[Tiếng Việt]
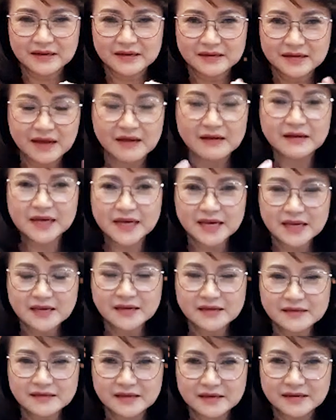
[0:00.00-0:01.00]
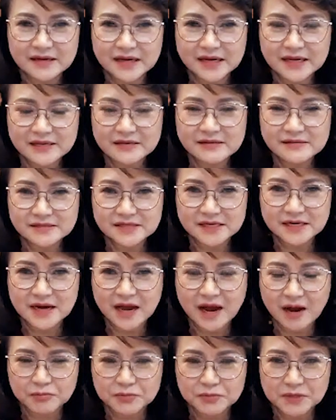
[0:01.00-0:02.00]
nhờ cái những cái chương trình
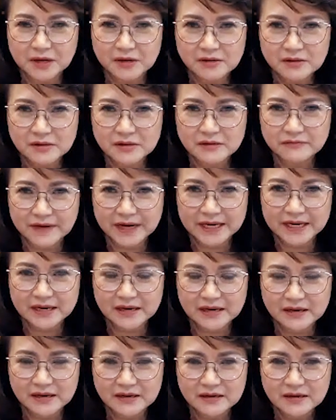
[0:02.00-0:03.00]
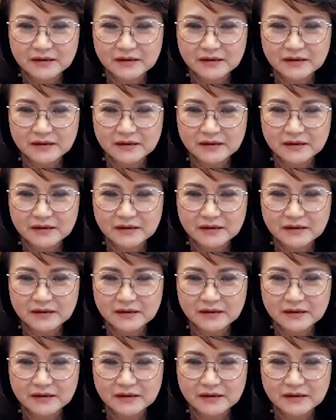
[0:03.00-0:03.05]
học đó như vậy đó